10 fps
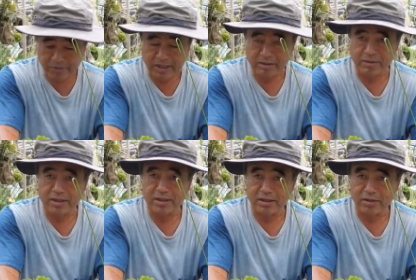を巻
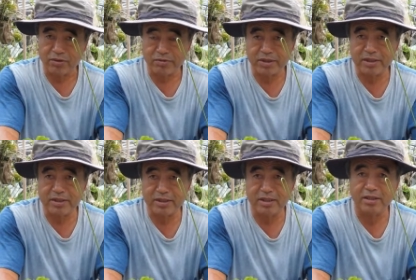いたんでこれも綺麗
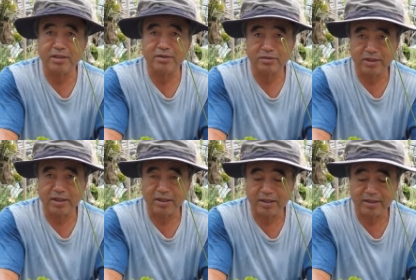に仕上がっていくん
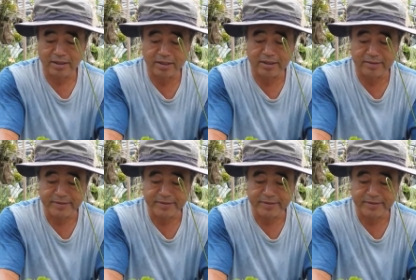で、はい